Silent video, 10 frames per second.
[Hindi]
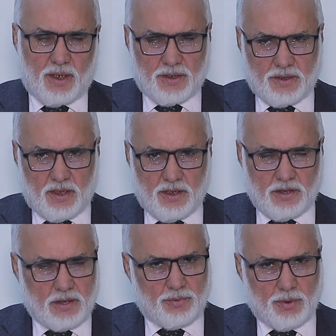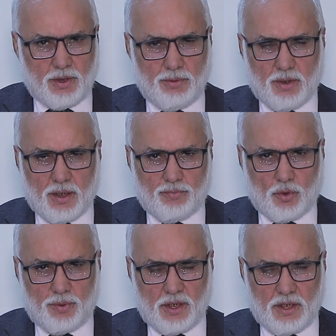पाकिस्तान की सबसे बड़ी
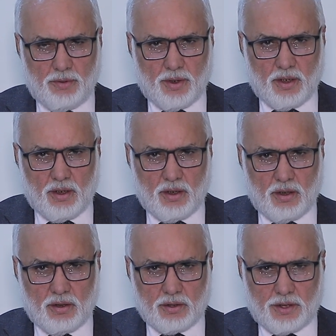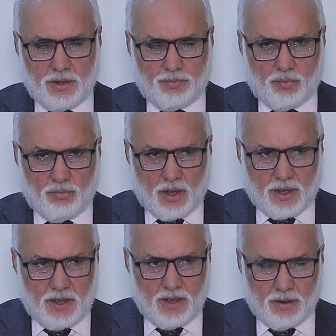प्रॉपर्टी की, की
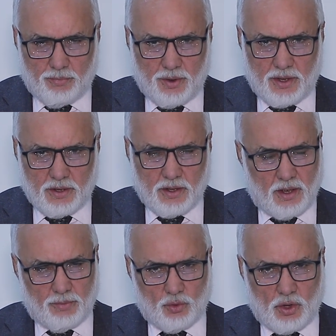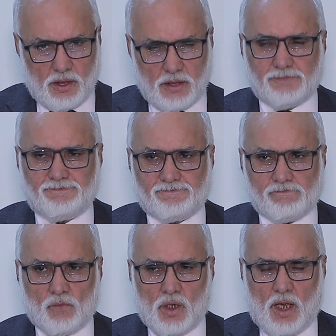मार्केटिंग कंपनी है
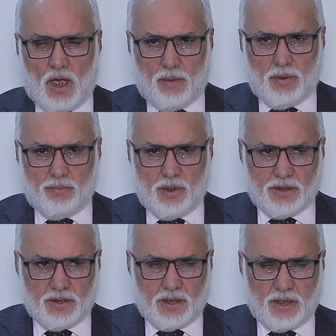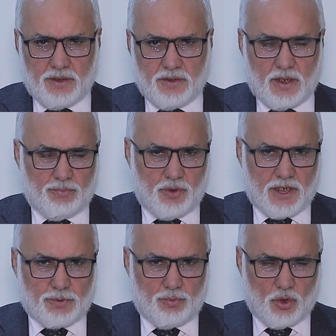अल्हम्दुलिल्लाह अब हम लंदन के अंदर अपनी
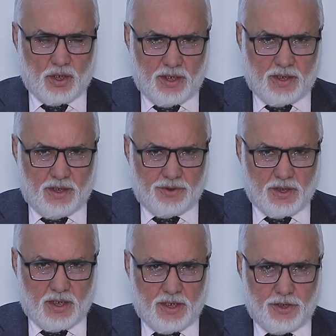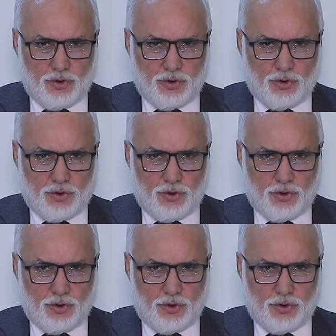एक्सपो करने के लिए जा रहे